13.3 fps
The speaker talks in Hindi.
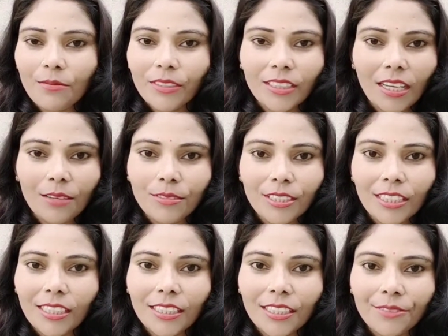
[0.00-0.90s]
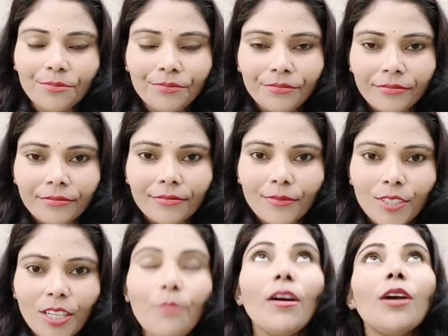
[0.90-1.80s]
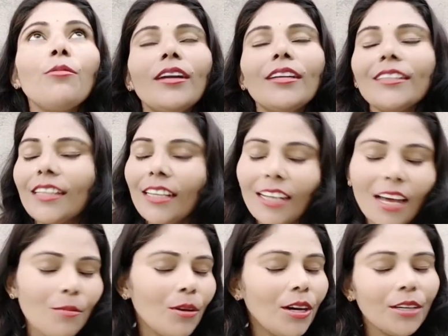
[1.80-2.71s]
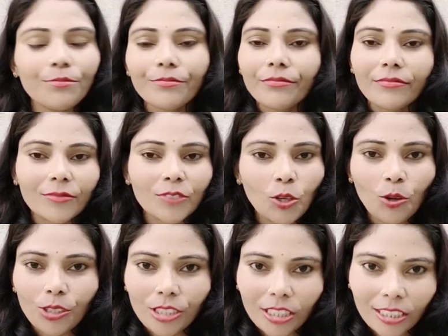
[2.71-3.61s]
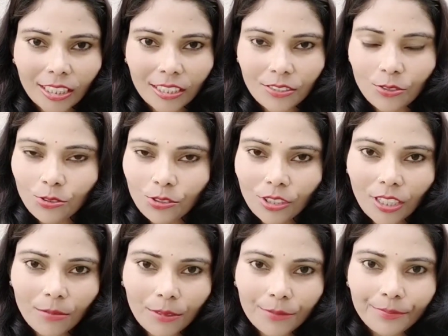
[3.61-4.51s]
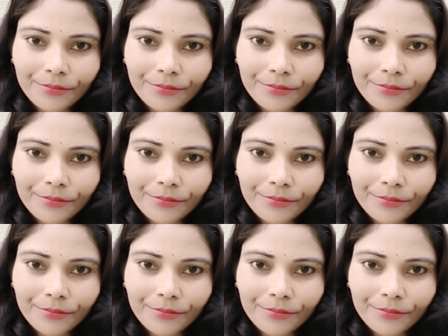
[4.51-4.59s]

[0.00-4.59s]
पिता भी नहीं है मेरा भगवान के अलावा कोई नहीं है इस दुनिया में